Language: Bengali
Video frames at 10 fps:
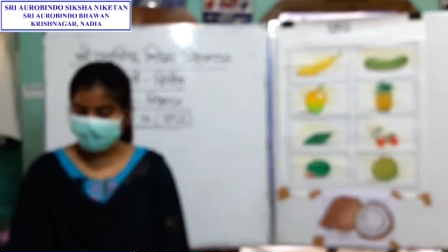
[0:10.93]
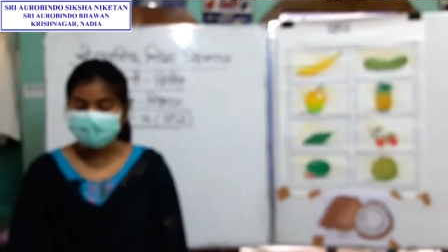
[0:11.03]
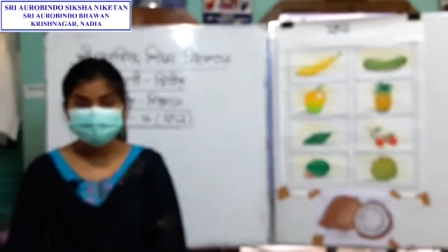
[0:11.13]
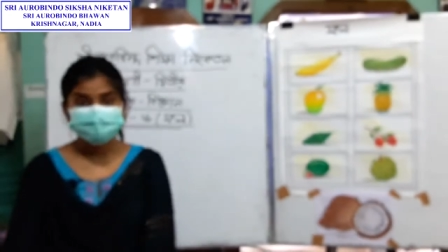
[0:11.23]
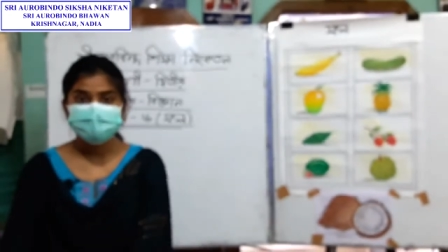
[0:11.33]

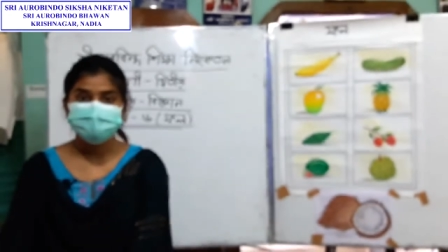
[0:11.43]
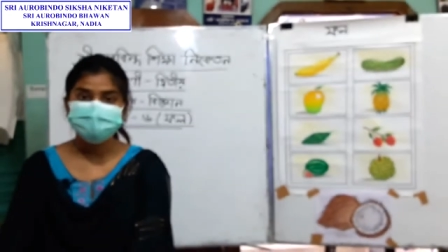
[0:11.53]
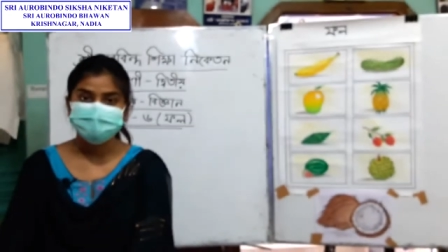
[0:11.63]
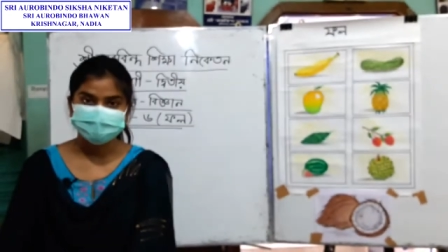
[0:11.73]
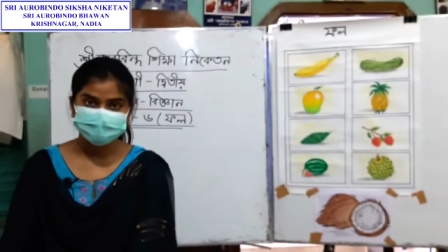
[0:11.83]
আজকে আমি
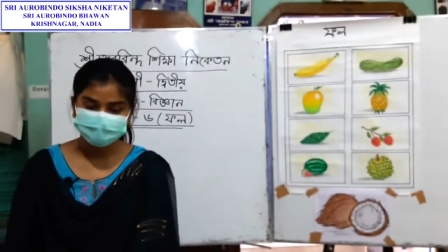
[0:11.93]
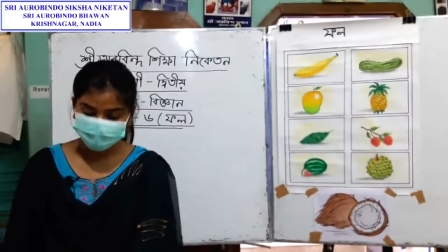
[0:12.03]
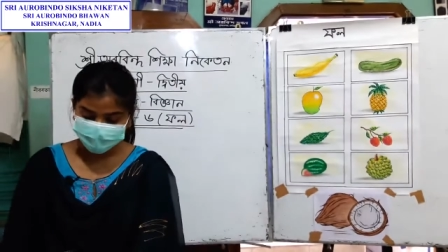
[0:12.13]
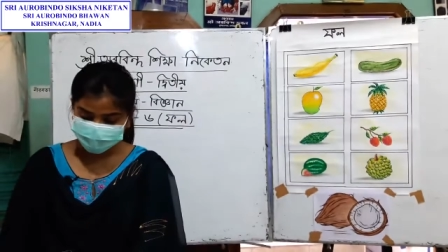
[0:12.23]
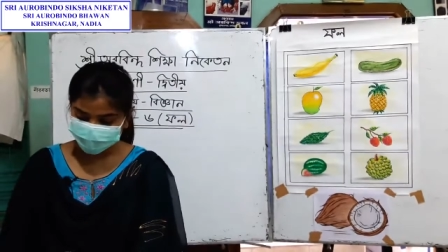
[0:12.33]
তোমাদের
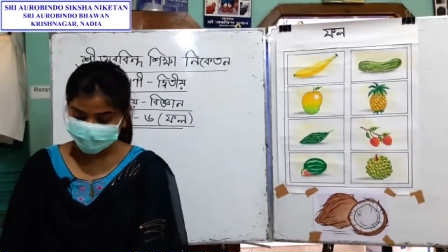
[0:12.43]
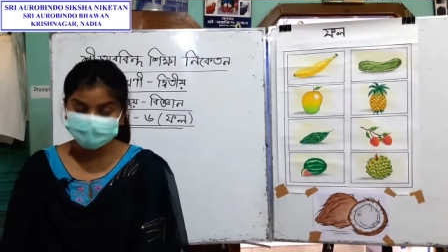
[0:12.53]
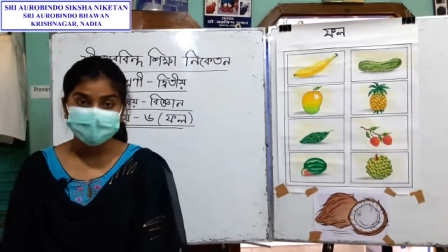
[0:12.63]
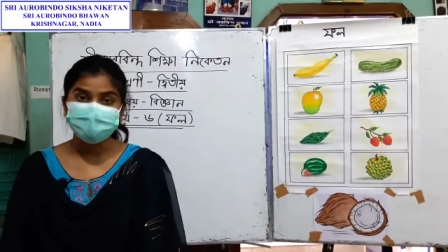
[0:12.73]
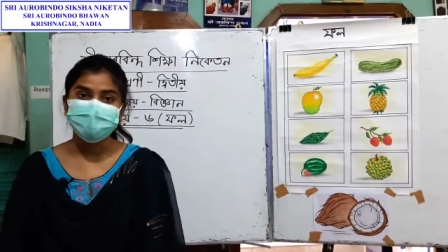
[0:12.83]

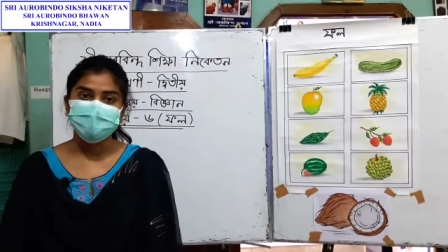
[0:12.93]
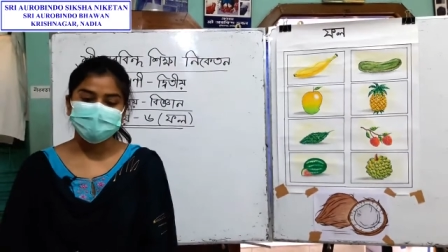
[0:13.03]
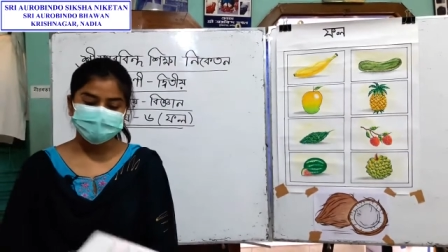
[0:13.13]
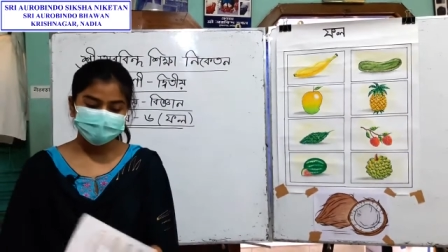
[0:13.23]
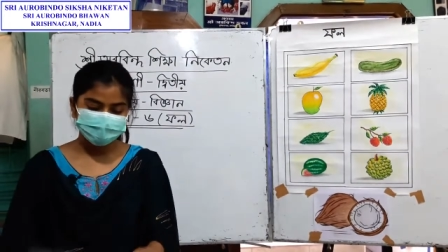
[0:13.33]
বিজ্ঞান পড়াবো
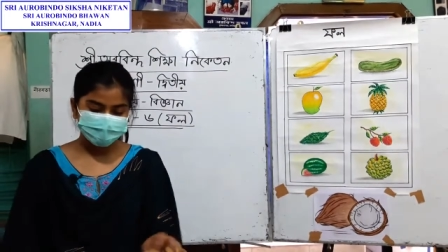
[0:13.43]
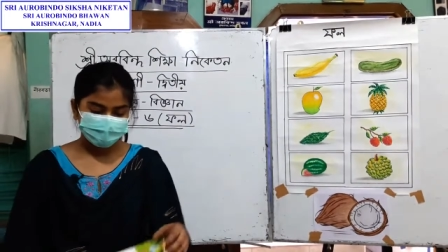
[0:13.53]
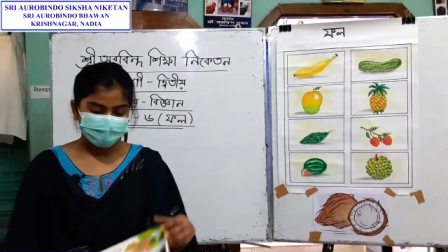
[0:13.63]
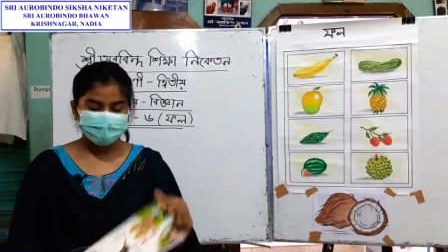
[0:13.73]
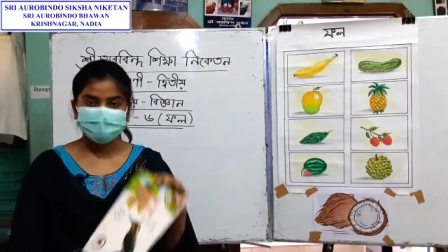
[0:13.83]

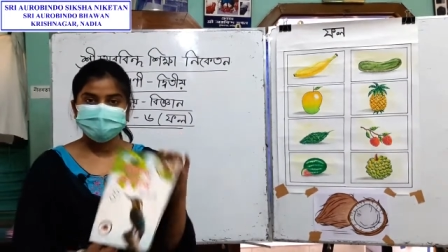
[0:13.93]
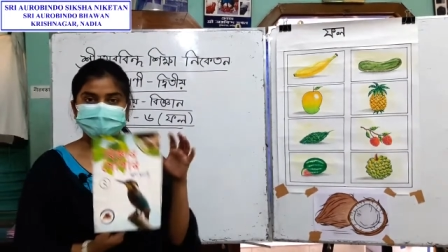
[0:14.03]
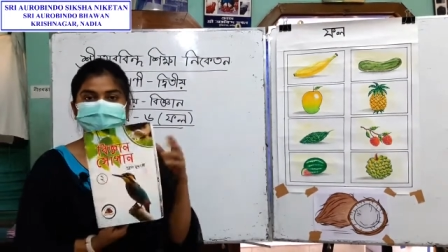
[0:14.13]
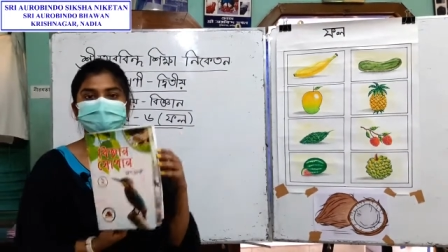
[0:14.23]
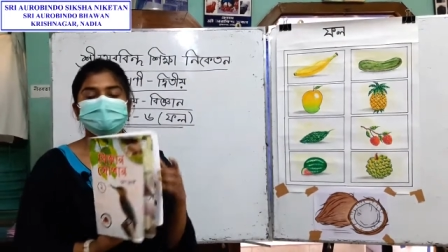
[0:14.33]
এই যে
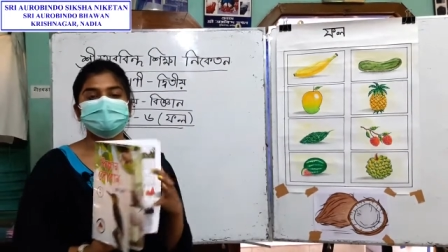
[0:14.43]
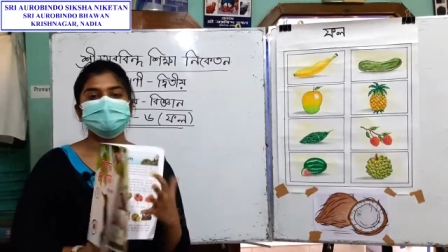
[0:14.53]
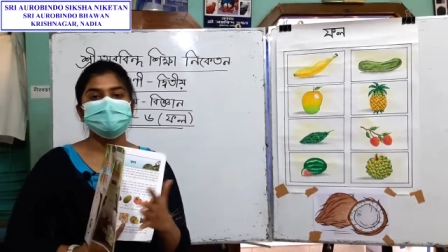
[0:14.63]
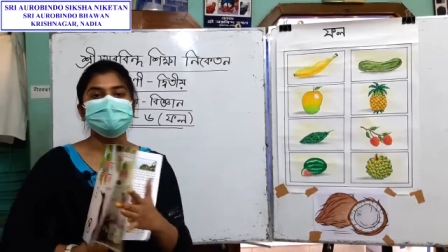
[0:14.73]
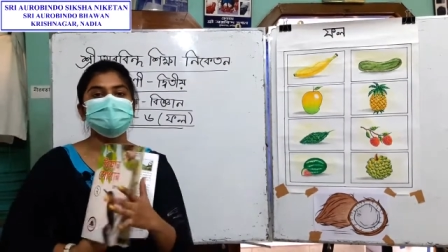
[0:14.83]
তোমাদের
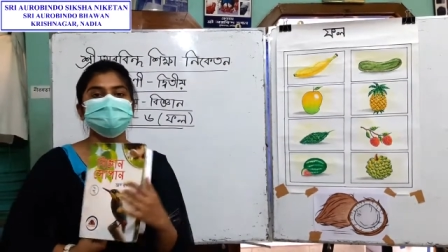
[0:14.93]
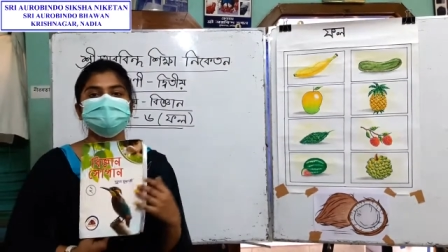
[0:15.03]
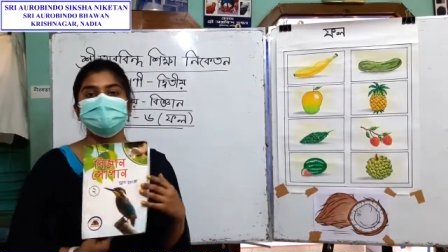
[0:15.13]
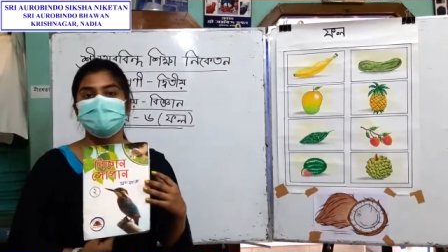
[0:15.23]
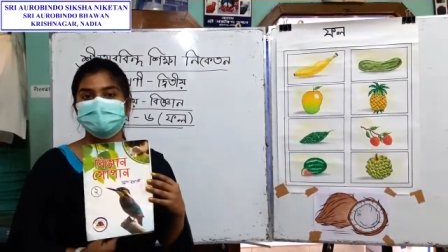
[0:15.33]
বিজ্ঞান
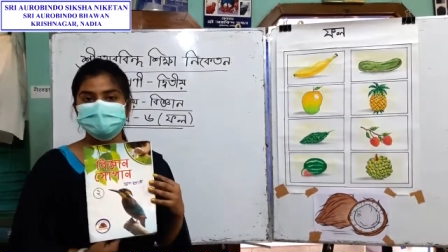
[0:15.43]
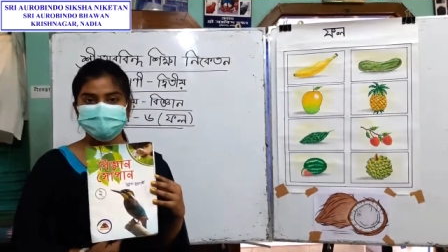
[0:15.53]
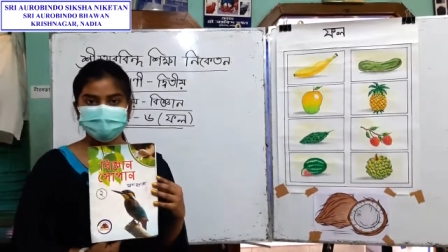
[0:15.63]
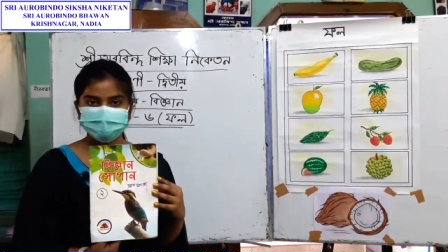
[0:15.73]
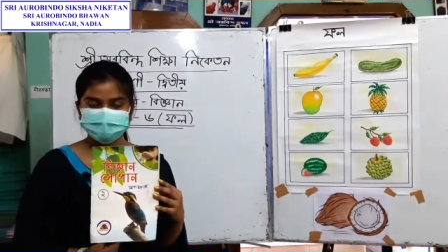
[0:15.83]
সোপান যে
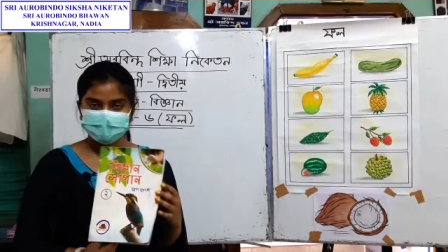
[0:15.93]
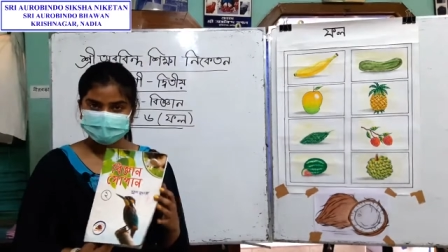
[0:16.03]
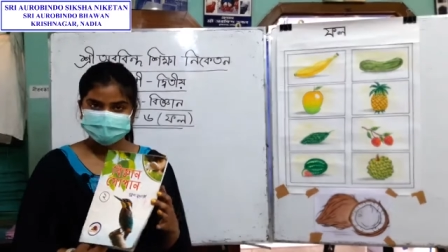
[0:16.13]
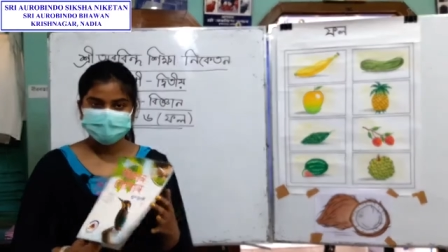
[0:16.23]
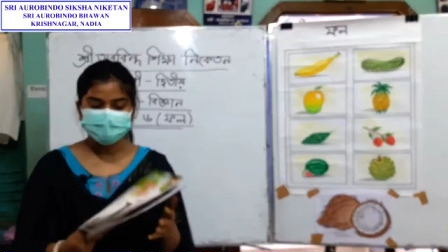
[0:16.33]
বইটা
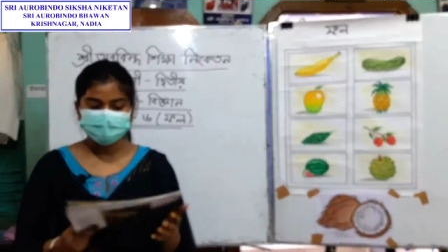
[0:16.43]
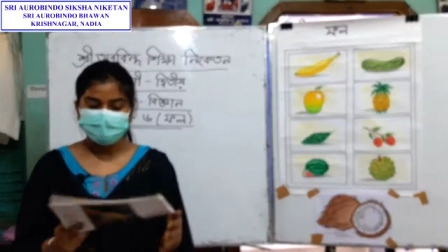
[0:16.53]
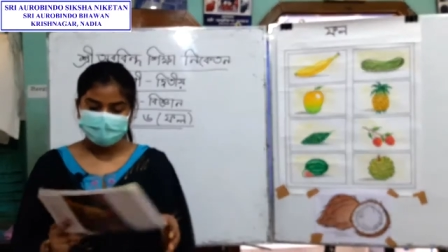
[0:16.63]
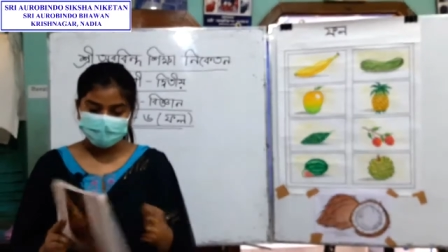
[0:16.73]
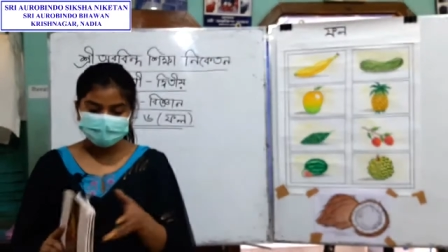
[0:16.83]
আছে
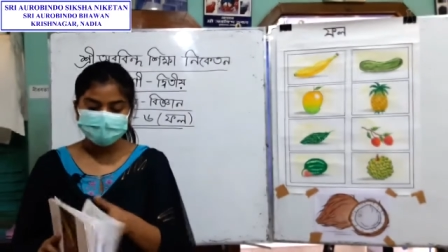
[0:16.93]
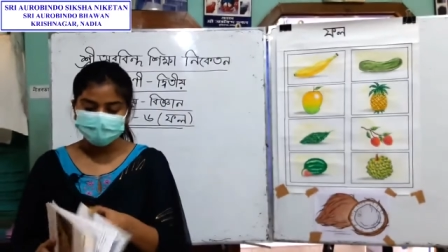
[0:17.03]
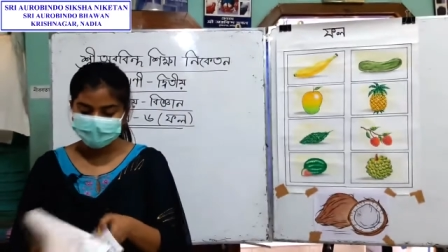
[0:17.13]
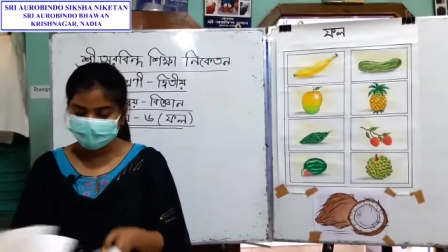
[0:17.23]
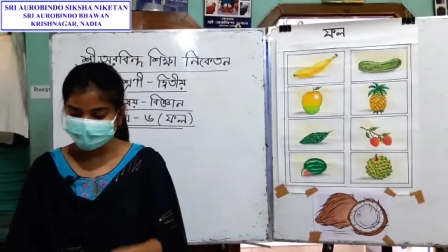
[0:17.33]
এই
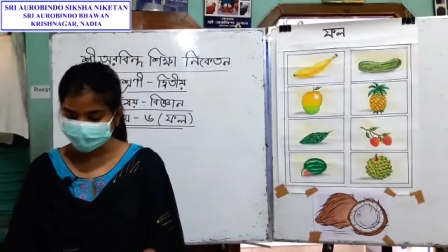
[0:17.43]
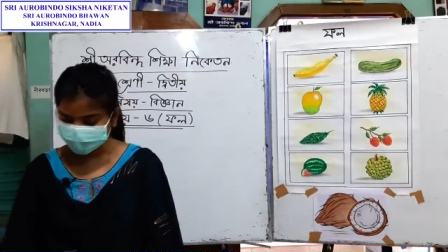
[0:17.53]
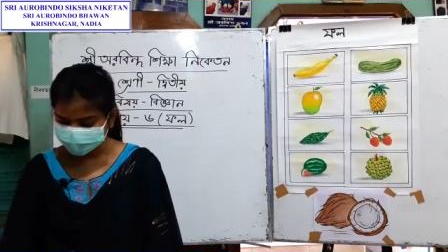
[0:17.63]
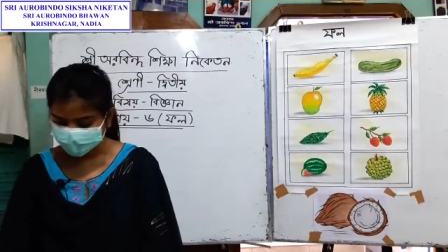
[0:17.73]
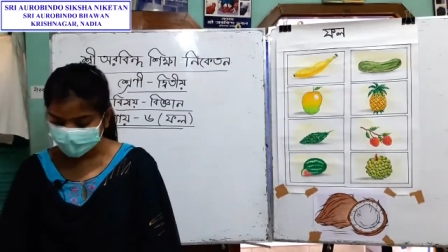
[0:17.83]
বইয়ের
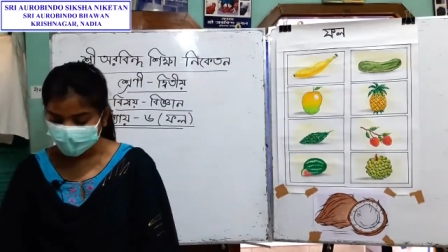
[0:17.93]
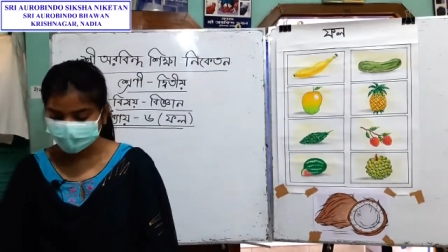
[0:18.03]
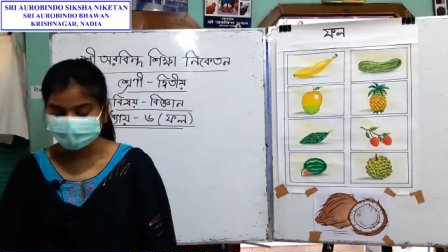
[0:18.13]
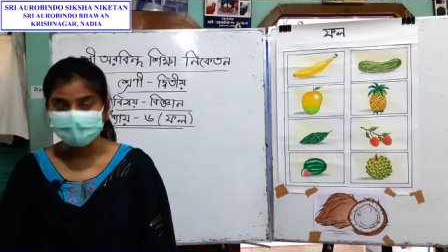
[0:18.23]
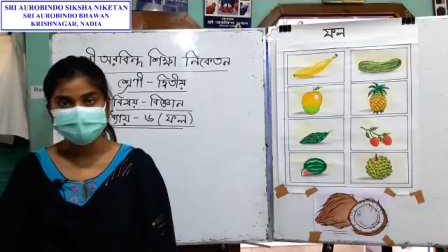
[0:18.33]

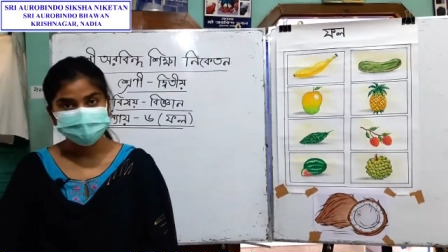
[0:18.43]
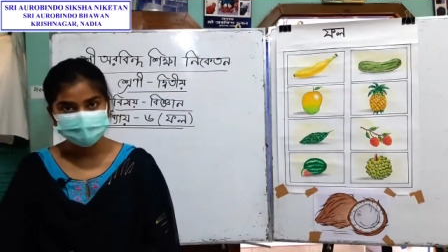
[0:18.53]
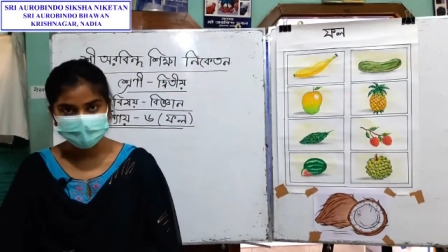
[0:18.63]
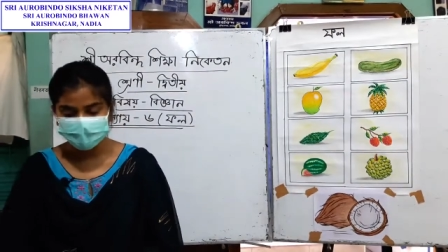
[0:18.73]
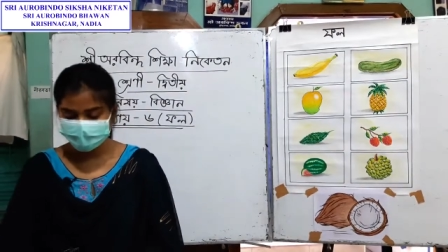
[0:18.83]
অধ্যায় ছয়